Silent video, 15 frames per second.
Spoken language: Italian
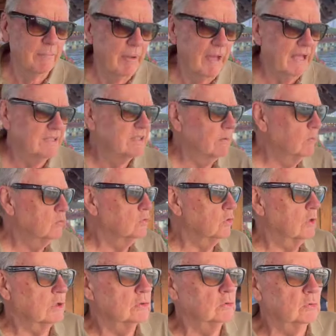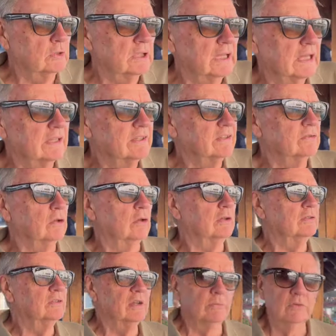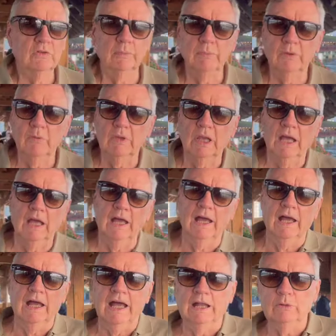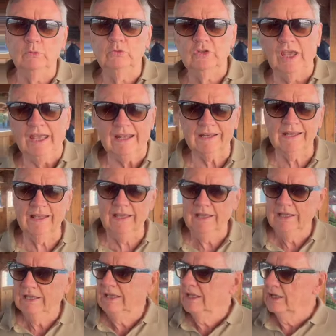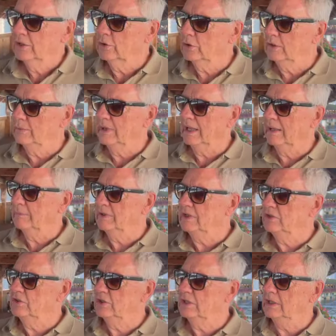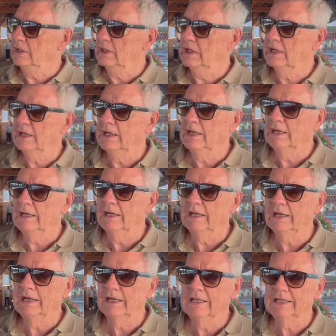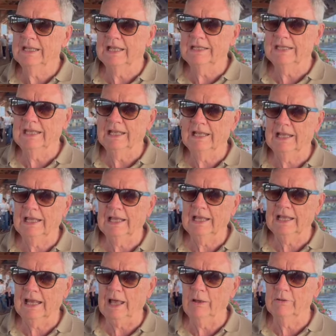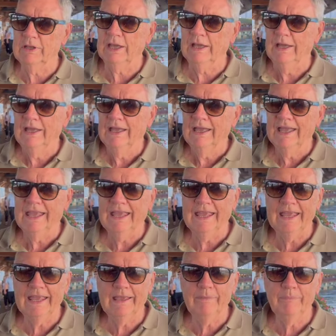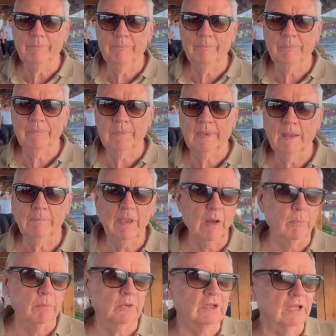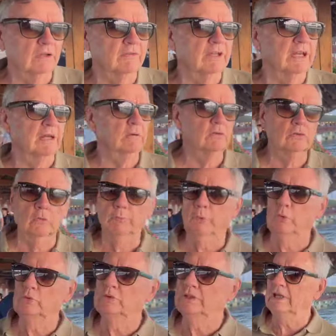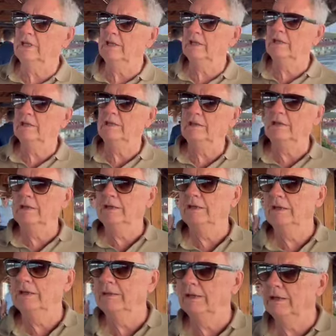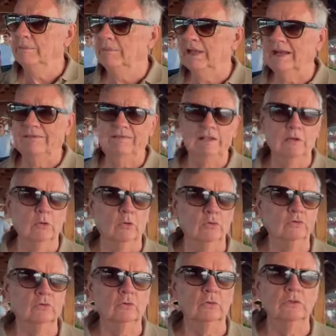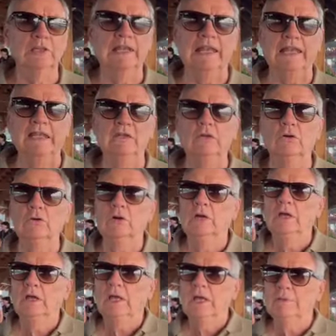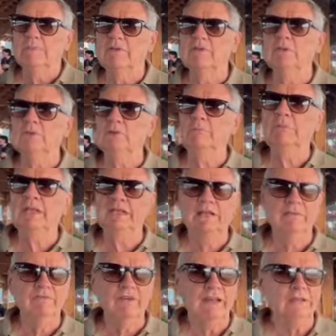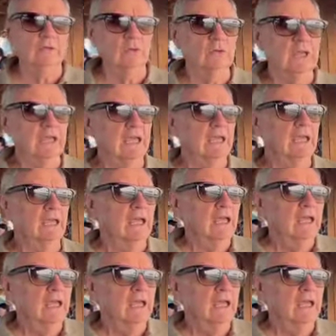pace, buongiorno a tutti. Sono, siamo sempre qui a, a, Lucerna con i miei amici eh, Daniele e Claudia e mm, mi hanno portato a vedere questo ponte eh, meraviglioso di legno. Mi è venuto in mente il fatto che